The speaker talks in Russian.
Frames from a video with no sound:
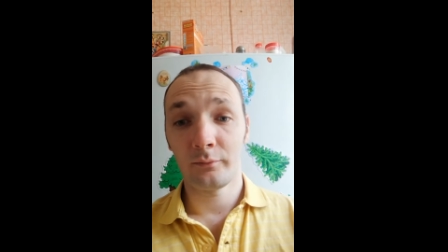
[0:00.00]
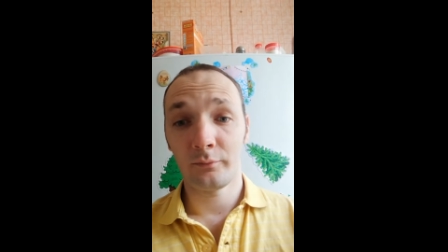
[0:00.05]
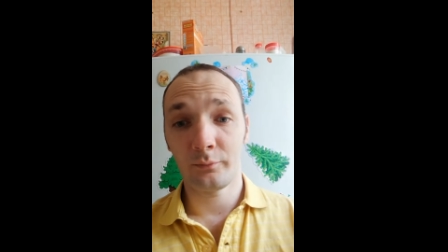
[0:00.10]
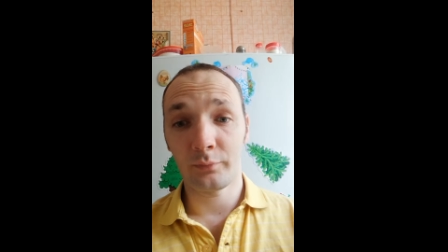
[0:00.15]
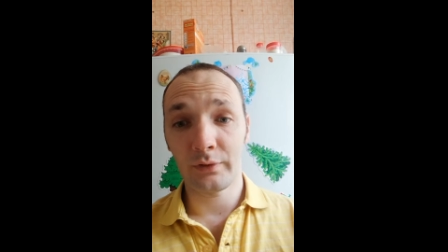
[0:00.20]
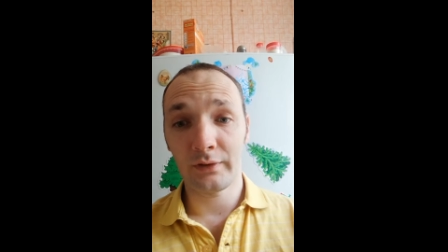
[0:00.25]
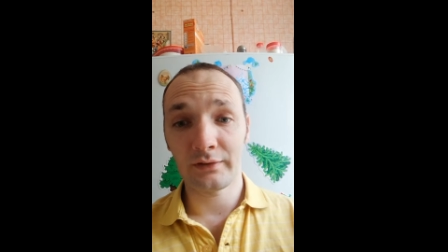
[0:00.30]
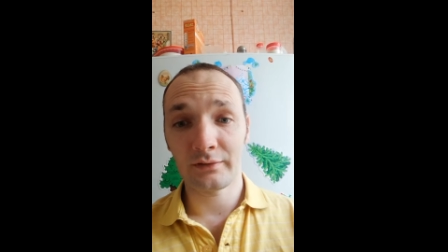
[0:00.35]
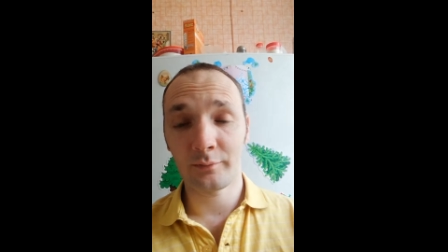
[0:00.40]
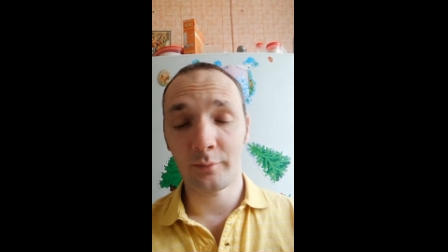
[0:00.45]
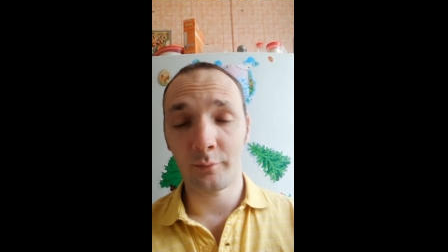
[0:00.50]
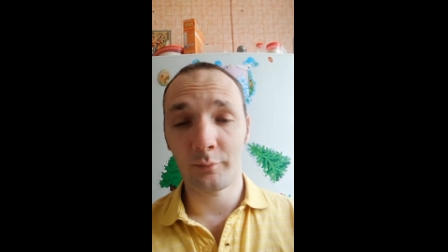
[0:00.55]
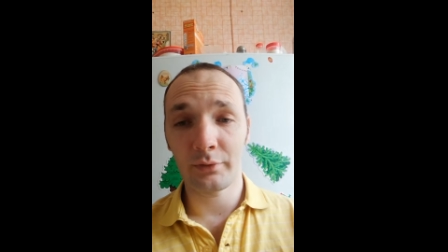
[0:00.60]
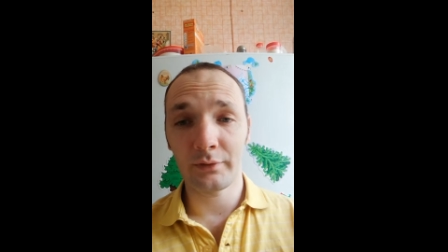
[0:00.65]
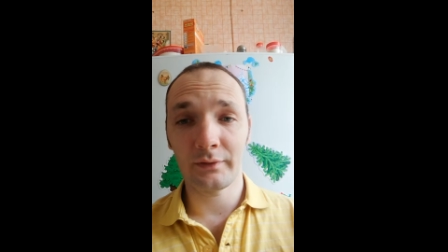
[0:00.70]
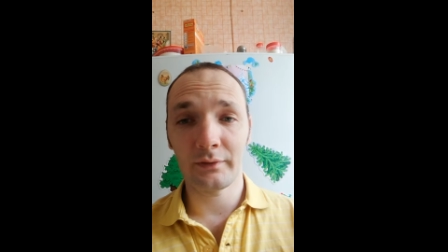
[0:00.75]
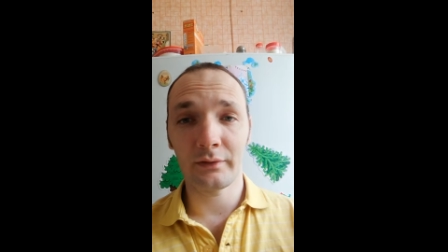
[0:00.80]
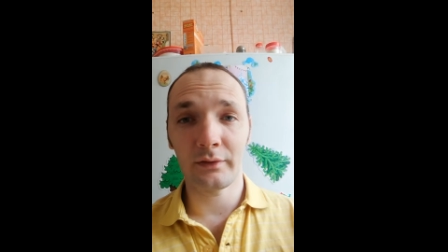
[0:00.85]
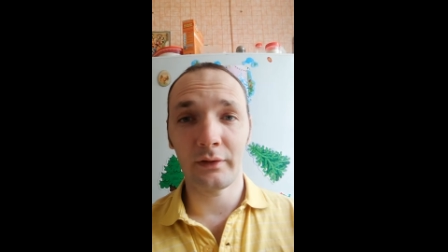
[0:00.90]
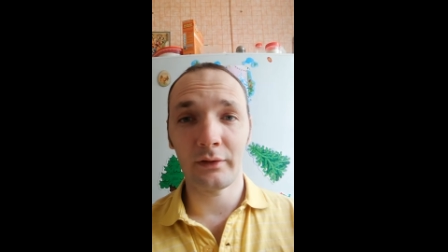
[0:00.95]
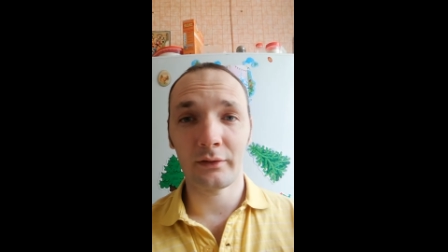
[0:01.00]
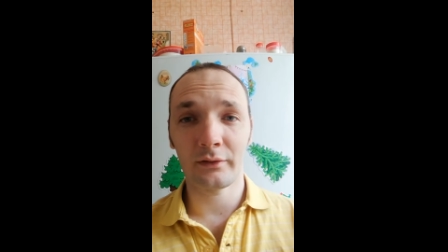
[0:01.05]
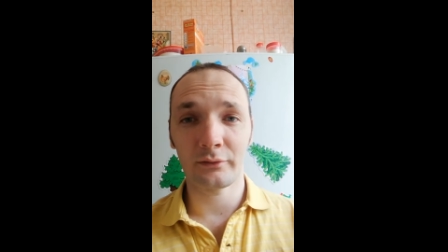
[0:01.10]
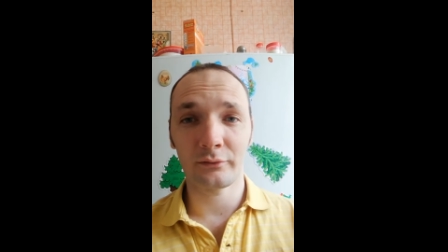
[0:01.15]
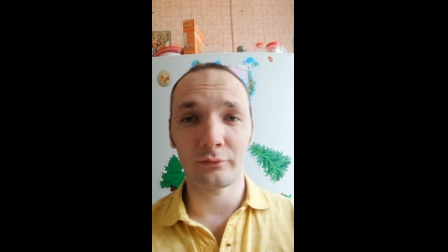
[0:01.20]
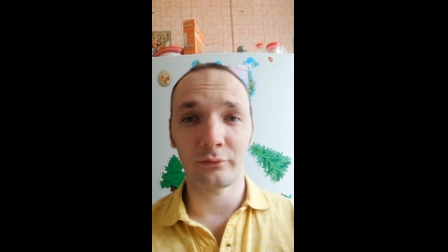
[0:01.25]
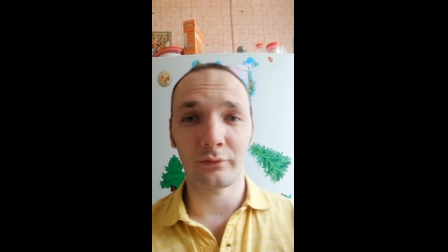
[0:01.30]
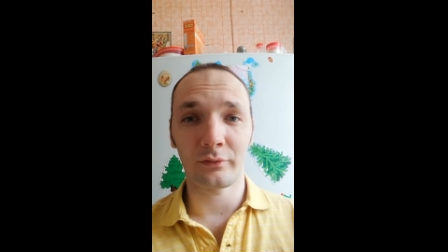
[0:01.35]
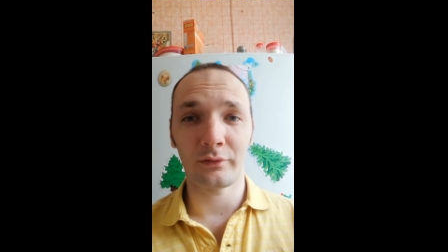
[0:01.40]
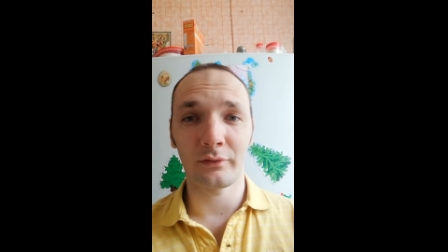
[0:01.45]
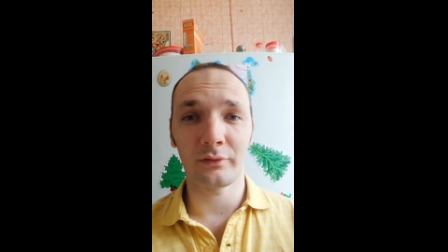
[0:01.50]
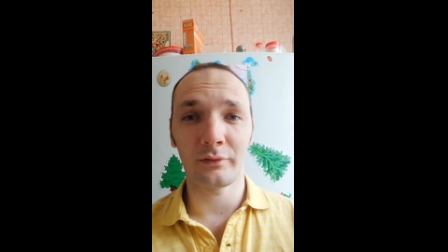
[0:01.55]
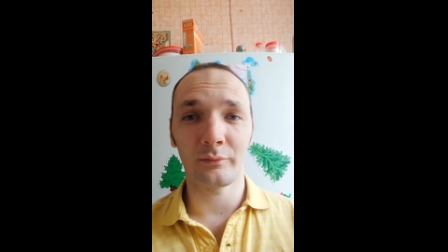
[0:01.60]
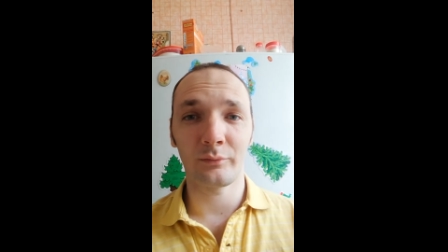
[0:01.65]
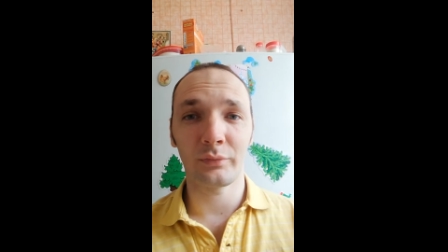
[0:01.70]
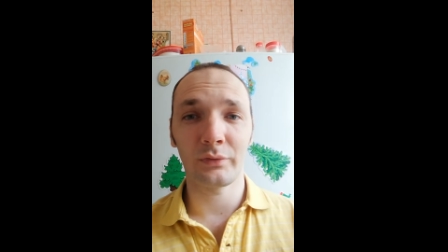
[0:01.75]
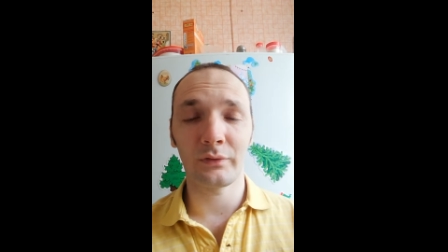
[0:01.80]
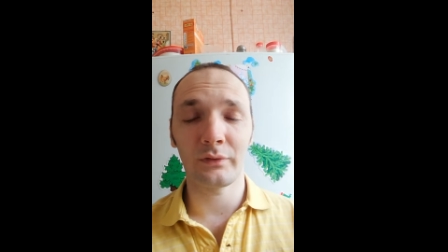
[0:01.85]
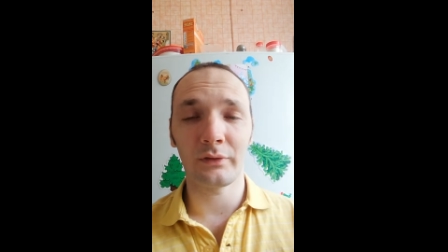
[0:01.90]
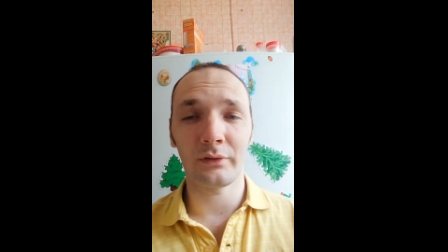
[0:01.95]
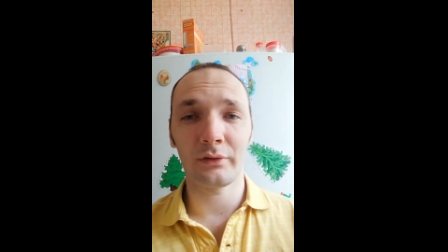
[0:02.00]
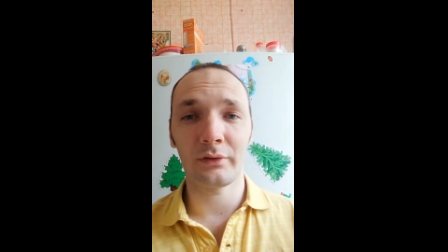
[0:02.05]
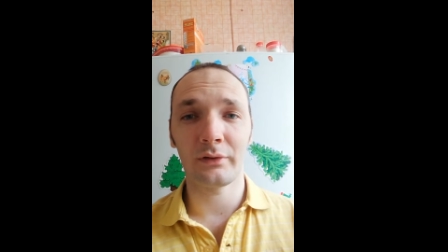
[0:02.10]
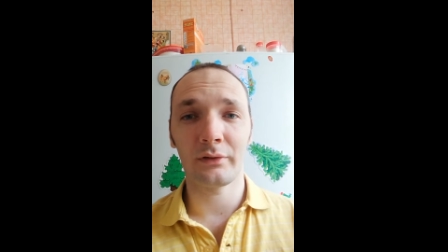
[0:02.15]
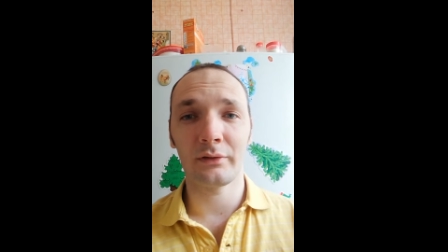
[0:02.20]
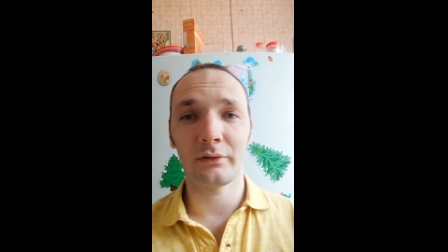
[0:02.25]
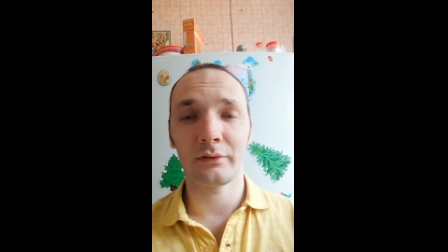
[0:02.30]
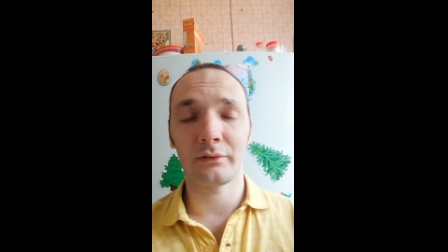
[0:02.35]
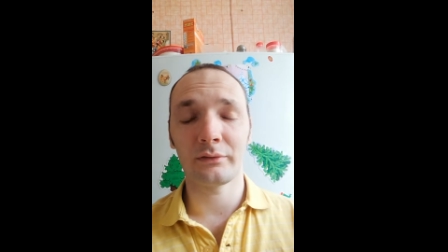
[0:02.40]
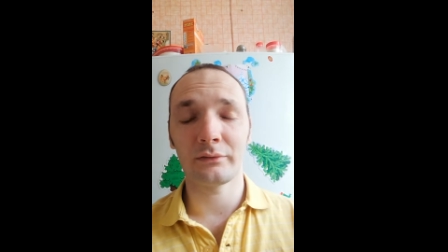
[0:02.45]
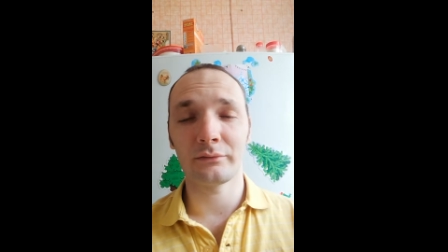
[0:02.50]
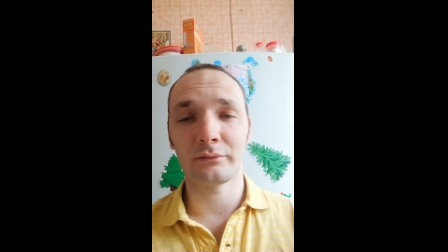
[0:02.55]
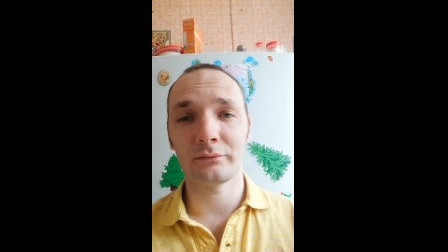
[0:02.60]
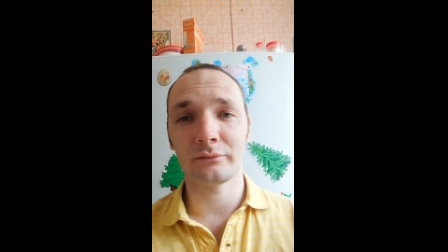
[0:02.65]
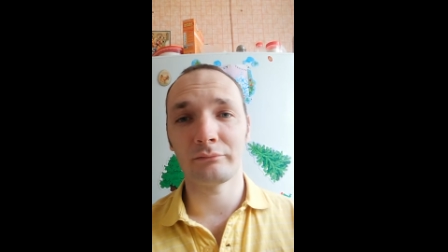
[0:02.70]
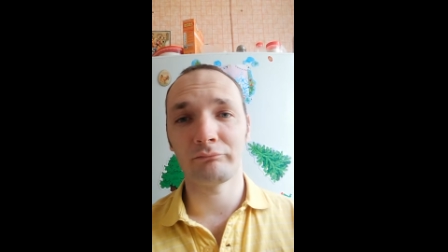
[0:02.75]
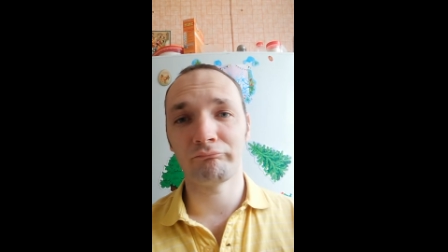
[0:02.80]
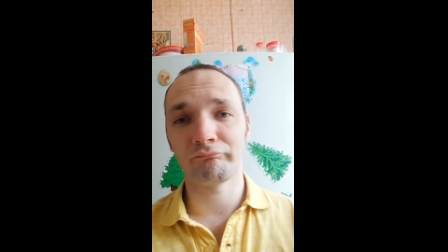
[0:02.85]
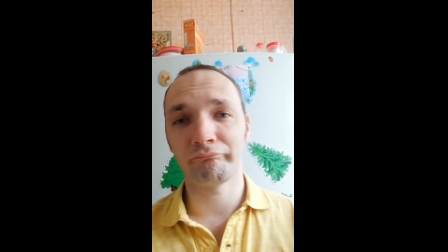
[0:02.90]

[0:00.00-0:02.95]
В принципе, по игре, которая была,